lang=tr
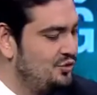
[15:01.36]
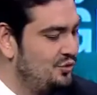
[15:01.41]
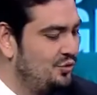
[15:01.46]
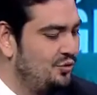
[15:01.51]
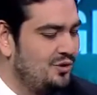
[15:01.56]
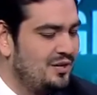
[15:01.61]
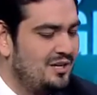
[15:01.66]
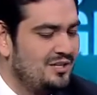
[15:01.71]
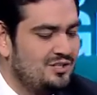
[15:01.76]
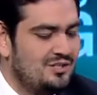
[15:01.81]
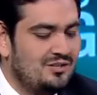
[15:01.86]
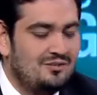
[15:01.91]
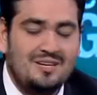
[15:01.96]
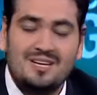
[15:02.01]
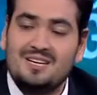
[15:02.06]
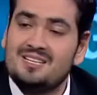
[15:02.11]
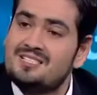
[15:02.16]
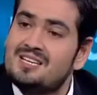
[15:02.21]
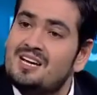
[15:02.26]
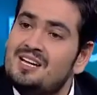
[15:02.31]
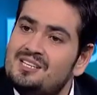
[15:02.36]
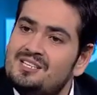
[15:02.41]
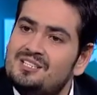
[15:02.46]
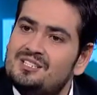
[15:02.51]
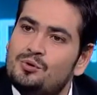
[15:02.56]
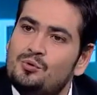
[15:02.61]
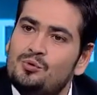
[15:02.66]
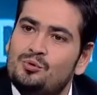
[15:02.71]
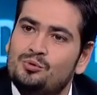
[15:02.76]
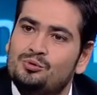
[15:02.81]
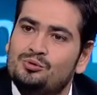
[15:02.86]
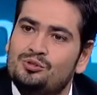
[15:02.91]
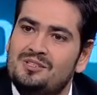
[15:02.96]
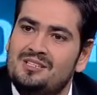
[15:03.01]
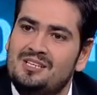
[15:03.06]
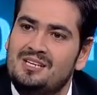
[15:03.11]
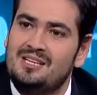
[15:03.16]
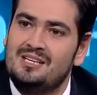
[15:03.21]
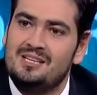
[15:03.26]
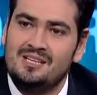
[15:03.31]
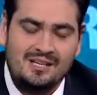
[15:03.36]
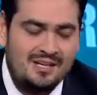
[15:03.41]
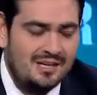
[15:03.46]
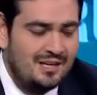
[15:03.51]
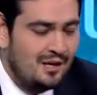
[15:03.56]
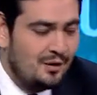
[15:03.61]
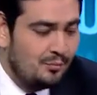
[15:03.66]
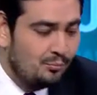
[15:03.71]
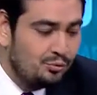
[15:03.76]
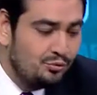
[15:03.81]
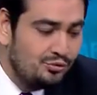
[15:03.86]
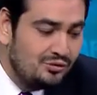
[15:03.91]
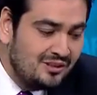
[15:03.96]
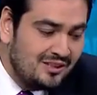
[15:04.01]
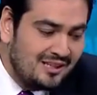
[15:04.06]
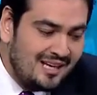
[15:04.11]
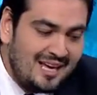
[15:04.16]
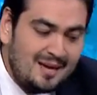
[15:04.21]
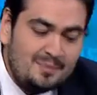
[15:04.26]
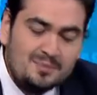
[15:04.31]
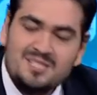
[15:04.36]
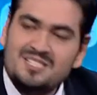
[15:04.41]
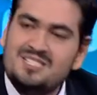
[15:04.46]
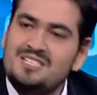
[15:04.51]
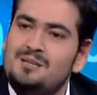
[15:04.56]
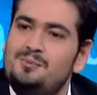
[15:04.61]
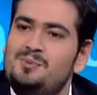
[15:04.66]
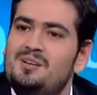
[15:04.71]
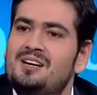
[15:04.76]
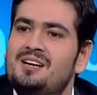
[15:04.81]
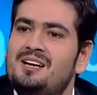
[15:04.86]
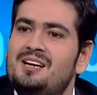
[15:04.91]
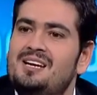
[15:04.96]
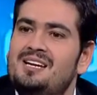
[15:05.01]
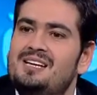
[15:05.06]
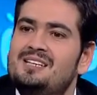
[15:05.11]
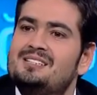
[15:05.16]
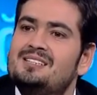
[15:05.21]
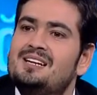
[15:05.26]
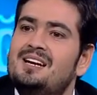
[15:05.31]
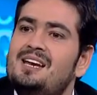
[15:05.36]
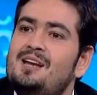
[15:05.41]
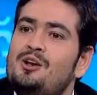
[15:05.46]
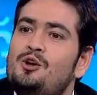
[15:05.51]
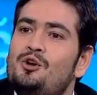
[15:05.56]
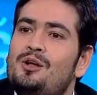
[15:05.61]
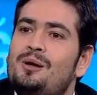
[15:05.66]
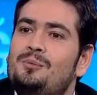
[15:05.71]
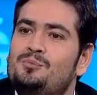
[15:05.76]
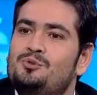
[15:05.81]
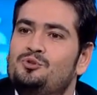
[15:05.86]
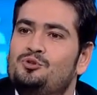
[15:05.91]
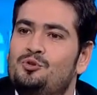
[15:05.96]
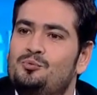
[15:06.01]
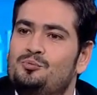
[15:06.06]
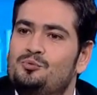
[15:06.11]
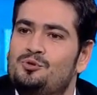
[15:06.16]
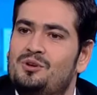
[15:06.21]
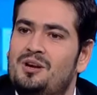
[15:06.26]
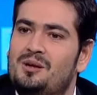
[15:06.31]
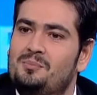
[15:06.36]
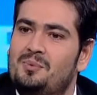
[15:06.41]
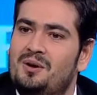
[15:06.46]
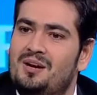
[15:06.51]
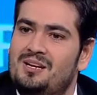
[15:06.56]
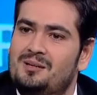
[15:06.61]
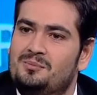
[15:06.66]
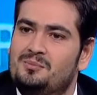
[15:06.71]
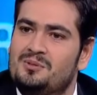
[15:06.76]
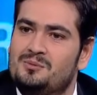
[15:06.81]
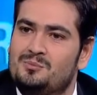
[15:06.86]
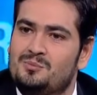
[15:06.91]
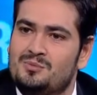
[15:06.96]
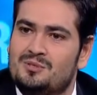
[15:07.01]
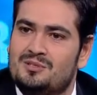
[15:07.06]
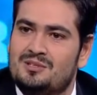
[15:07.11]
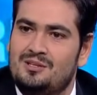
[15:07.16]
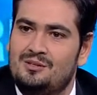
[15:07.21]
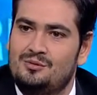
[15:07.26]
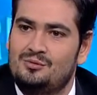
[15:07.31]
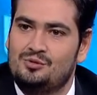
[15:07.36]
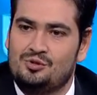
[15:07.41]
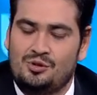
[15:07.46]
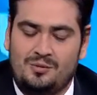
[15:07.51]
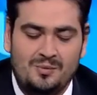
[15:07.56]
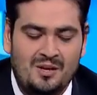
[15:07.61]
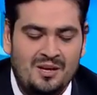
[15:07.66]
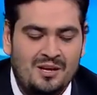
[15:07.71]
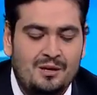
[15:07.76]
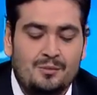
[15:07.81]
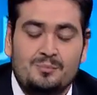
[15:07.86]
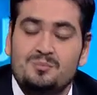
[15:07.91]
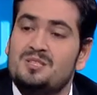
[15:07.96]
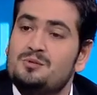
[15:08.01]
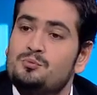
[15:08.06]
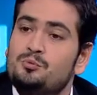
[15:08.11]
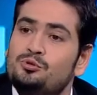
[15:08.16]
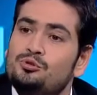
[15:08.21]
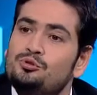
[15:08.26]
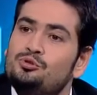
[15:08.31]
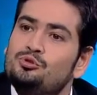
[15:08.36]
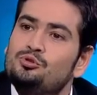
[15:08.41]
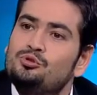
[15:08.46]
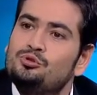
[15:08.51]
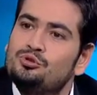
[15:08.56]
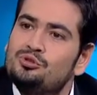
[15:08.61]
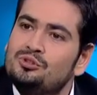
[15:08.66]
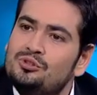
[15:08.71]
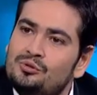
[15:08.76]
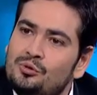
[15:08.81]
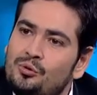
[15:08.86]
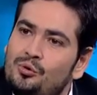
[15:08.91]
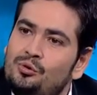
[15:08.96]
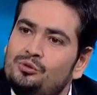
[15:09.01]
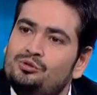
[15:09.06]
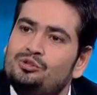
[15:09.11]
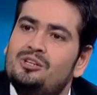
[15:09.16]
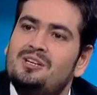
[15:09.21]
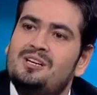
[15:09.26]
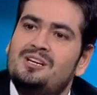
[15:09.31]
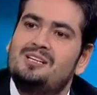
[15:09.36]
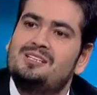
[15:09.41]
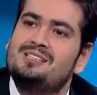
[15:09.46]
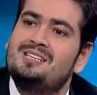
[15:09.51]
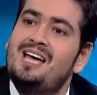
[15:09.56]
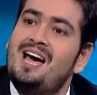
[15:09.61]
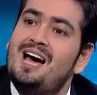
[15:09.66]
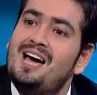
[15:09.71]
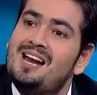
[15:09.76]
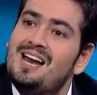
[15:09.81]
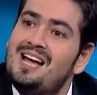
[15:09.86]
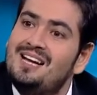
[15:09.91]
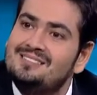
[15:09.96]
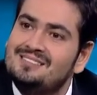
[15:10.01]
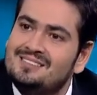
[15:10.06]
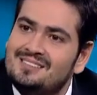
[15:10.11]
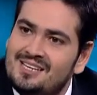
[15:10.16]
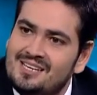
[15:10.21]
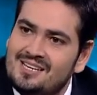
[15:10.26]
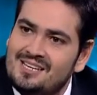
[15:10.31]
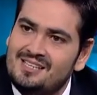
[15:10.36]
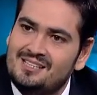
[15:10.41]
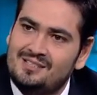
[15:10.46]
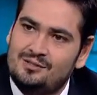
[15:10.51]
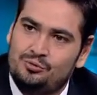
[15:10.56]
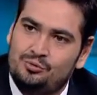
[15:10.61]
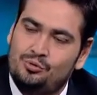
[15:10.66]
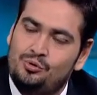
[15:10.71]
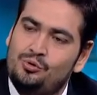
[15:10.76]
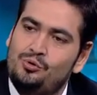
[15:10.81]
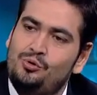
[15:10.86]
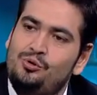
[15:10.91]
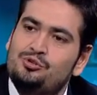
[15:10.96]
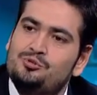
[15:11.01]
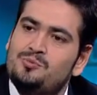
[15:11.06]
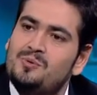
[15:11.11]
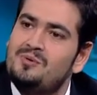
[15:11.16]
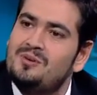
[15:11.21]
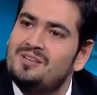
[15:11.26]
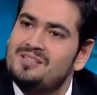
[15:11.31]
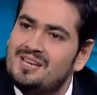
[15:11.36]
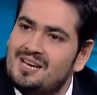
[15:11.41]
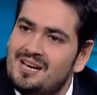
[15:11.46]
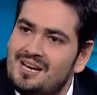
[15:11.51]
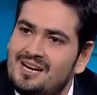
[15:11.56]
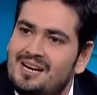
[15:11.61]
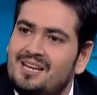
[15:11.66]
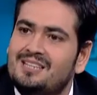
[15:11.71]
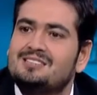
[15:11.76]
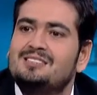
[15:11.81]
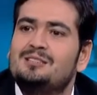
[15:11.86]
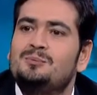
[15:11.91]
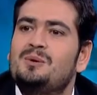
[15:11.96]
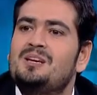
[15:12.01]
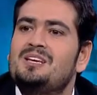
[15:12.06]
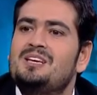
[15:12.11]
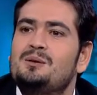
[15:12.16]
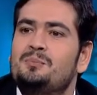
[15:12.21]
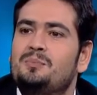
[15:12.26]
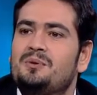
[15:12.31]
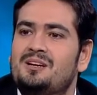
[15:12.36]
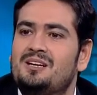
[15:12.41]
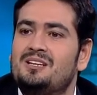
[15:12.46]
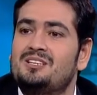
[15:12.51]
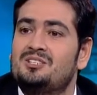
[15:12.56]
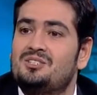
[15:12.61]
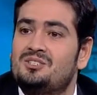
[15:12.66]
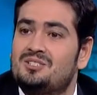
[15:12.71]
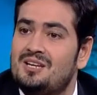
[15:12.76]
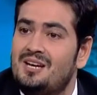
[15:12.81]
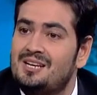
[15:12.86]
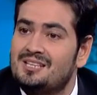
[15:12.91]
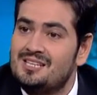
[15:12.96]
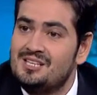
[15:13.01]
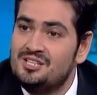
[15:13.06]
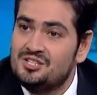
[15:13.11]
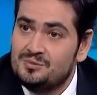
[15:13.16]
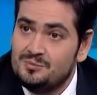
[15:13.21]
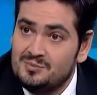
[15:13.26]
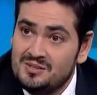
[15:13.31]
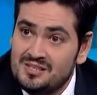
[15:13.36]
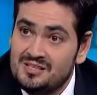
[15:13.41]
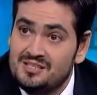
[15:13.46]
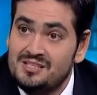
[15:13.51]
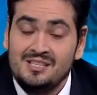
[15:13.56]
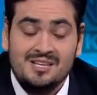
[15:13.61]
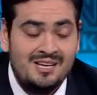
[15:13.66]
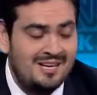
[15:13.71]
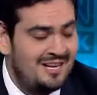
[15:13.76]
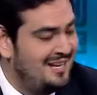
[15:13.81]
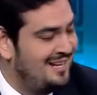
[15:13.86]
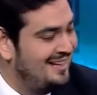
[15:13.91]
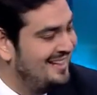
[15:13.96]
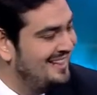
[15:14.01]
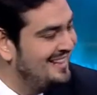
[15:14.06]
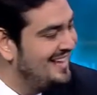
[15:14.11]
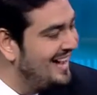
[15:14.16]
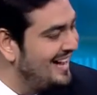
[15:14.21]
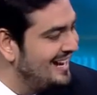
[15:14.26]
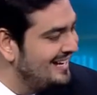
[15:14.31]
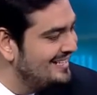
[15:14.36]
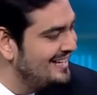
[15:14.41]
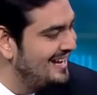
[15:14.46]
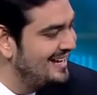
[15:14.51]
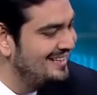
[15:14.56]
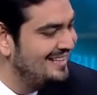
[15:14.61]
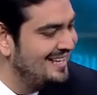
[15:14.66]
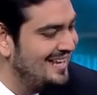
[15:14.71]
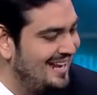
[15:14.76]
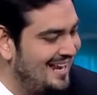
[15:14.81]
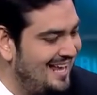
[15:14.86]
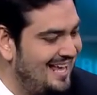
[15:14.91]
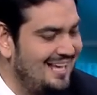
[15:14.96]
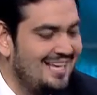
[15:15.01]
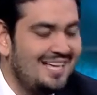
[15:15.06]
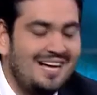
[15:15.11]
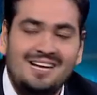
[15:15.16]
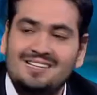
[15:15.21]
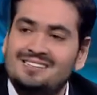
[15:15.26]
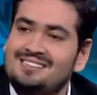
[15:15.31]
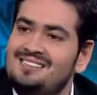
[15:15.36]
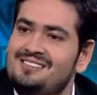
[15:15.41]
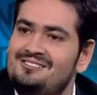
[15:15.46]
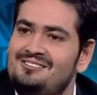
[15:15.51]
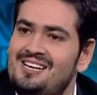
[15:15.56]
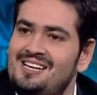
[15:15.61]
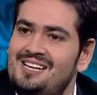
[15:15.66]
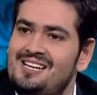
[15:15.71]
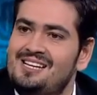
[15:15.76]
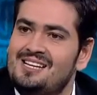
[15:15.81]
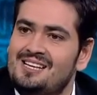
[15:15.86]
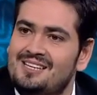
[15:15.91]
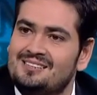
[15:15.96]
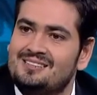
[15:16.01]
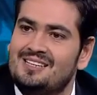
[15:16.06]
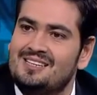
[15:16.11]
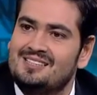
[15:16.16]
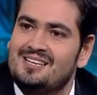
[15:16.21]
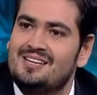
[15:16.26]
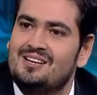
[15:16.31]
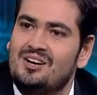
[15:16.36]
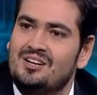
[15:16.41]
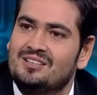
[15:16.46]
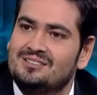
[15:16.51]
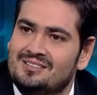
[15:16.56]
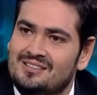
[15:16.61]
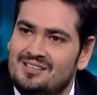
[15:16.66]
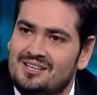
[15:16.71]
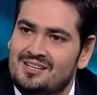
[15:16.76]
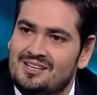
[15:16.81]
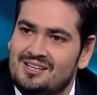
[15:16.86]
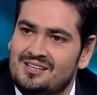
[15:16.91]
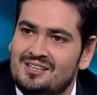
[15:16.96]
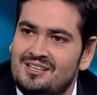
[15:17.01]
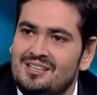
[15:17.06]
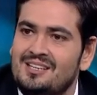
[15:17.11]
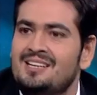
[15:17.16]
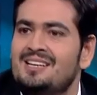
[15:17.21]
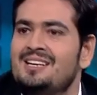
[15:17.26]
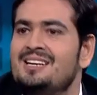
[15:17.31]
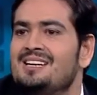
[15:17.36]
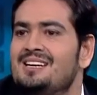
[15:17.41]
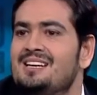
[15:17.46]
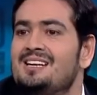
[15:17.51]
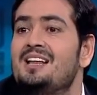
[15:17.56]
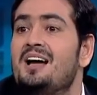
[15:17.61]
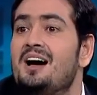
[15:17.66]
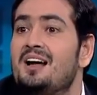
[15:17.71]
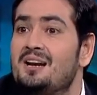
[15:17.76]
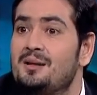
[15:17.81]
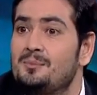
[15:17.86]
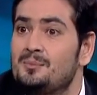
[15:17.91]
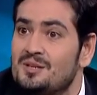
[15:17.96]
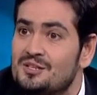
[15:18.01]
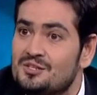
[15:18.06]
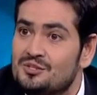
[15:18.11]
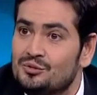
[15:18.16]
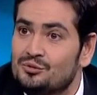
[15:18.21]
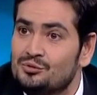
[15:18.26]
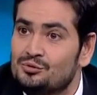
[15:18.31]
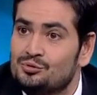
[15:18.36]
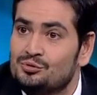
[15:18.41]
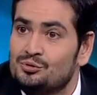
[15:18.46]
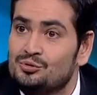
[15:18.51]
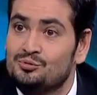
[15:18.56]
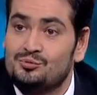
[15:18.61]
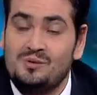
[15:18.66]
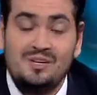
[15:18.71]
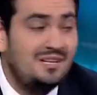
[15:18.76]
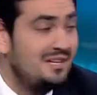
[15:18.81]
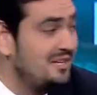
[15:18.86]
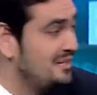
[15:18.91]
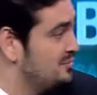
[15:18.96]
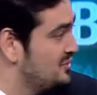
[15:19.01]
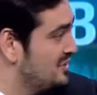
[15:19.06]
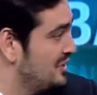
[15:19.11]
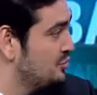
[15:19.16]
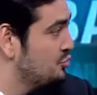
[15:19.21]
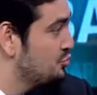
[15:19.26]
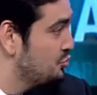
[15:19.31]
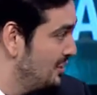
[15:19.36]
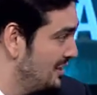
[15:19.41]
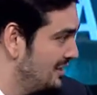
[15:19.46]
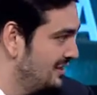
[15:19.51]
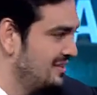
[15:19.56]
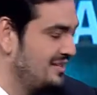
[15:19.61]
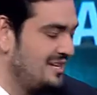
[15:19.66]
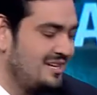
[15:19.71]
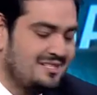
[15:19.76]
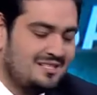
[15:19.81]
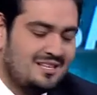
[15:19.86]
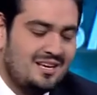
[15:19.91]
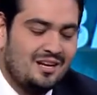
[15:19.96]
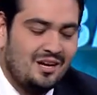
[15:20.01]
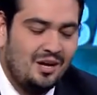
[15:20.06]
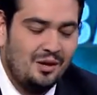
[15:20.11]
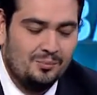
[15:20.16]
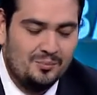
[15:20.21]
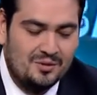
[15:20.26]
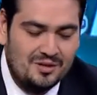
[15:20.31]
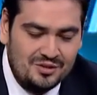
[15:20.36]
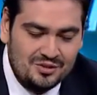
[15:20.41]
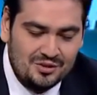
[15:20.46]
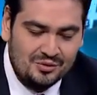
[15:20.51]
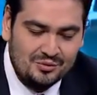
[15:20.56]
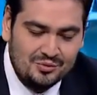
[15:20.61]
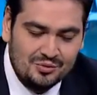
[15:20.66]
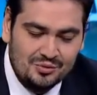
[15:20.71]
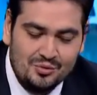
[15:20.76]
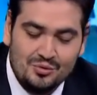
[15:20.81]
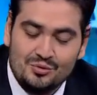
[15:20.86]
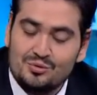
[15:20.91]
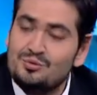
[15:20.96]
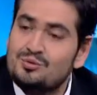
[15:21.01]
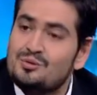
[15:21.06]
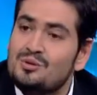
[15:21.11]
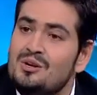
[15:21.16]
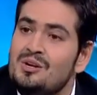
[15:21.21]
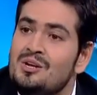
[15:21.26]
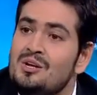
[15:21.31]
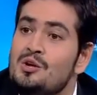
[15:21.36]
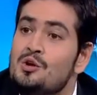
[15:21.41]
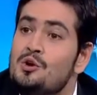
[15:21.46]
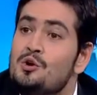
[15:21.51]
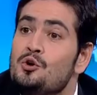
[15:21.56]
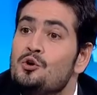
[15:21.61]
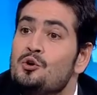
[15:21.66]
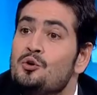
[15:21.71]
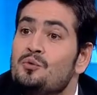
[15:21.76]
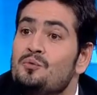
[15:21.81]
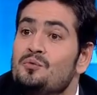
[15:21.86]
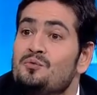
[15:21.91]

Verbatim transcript: öğrencide veya sadece okulda değil. Bunların hepsini bir araya getiren en önemli köprü hı hı. rehberlik birimimiz hı hı. Sayın Hocam. Hı hı. Biz burada çocukları ölçerek, değerlendirerek, doğru ölçme ve değerlendirmeyi yaparak kişisel gelişimlerin nereden nereye geldiğini velilere tek tek aktararak ilerlemeye çalışıyoruz. Velilerimizden sürekli destek almaya çalışıyoruz. Ne yapıyorsunuz? Veliye ne yapıyorsunuz?